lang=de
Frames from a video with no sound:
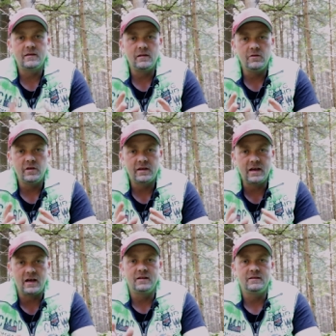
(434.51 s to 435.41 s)
dass euch
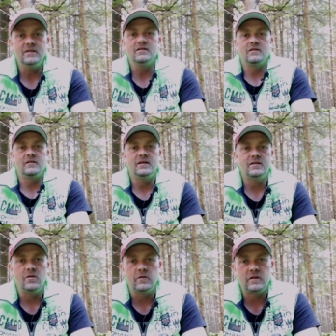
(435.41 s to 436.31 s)
garantiert das
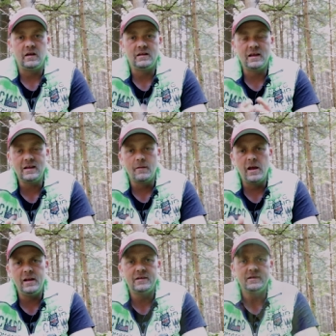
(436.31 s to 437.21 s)
Licht ausgeht. Geht am
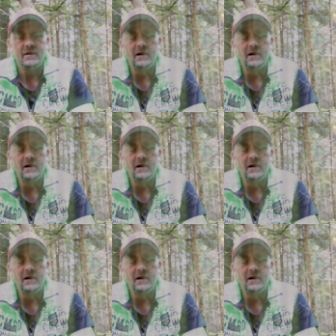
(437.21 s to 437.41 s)
helllichten